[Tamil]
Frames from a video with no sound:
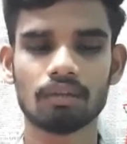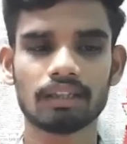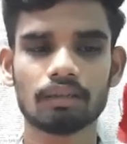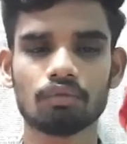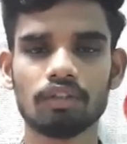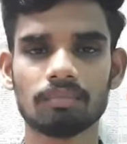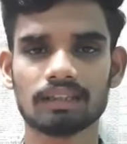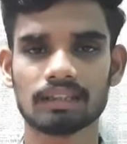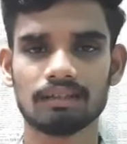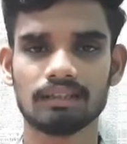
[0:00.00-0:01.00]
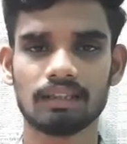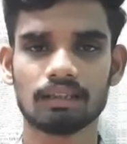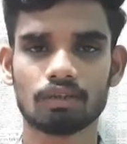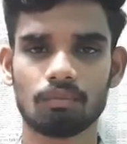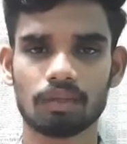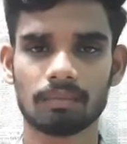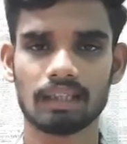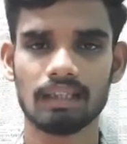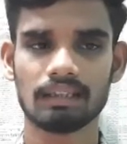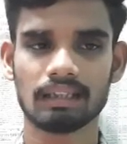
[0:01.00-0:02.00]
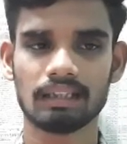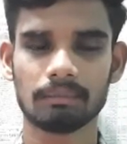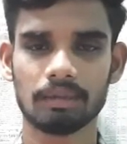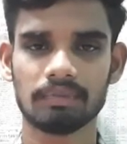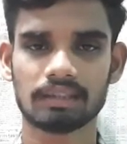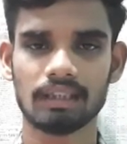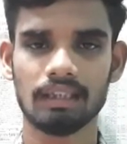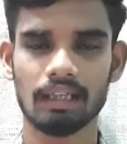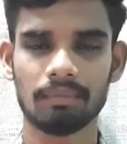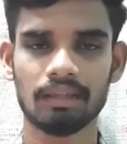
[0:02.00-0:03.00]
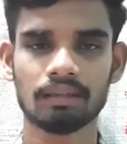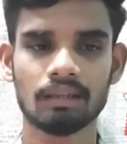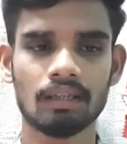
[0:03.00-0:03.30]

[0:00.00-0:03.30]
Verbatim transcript: ஓகே கூலிங் ப்ளேஸில் வச்சுருக்குது ரொம்ப ரொம்ப நல்லதுங்க இந்த மாதிரி பிஸ்கெட் எல்லாமே